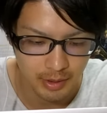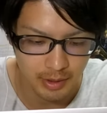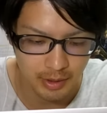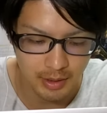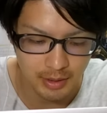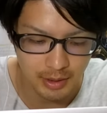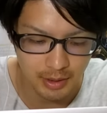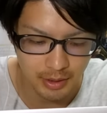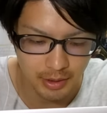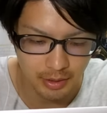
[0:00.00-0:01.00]
一旦つけ
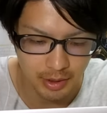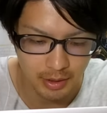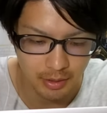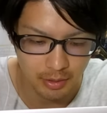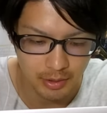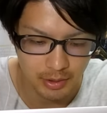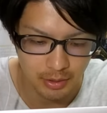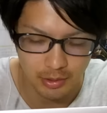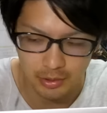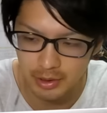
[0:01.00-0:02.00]
たいんだよね。こいつ
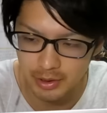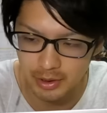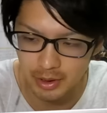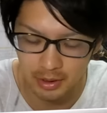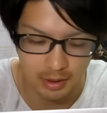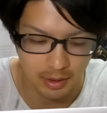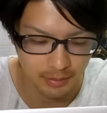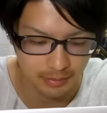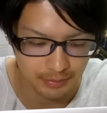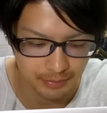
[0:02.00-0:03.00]
コスト20以下だか
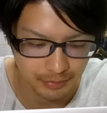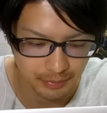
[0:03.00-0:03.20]
ら。